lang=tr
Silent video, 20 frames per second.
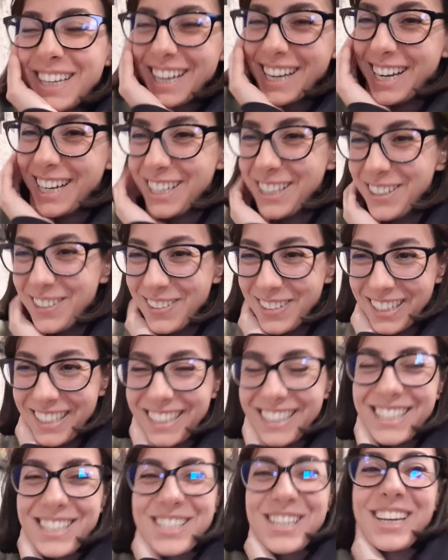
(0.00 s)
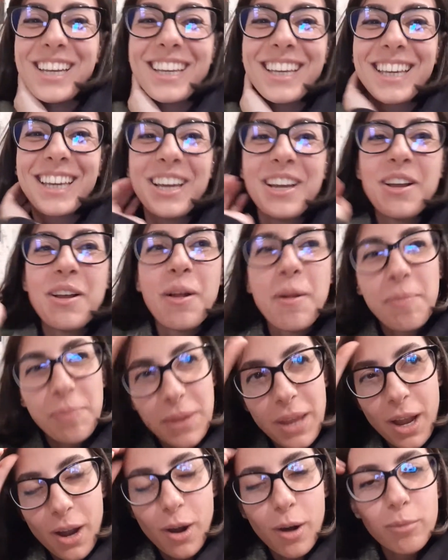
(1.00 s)
yardım edecek.
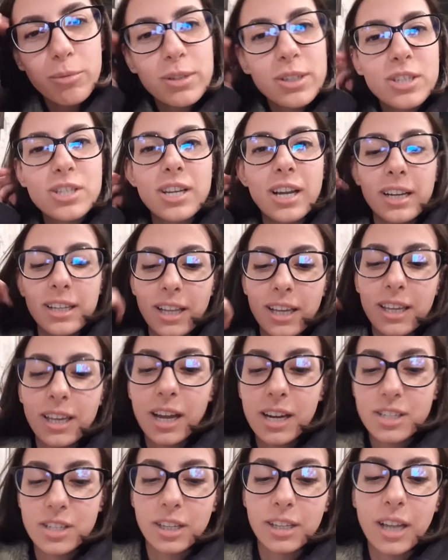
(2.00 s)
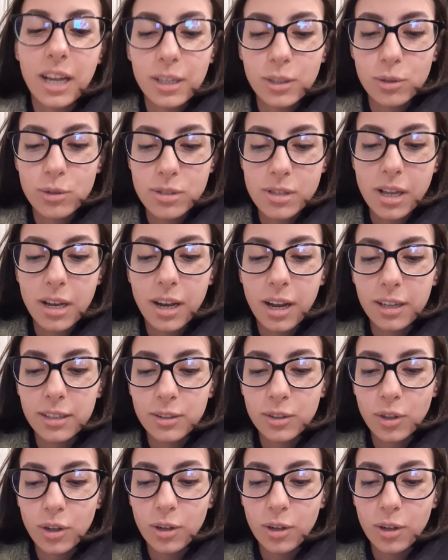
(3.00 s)
O bu işlerden gerçekten güzel anlıyor.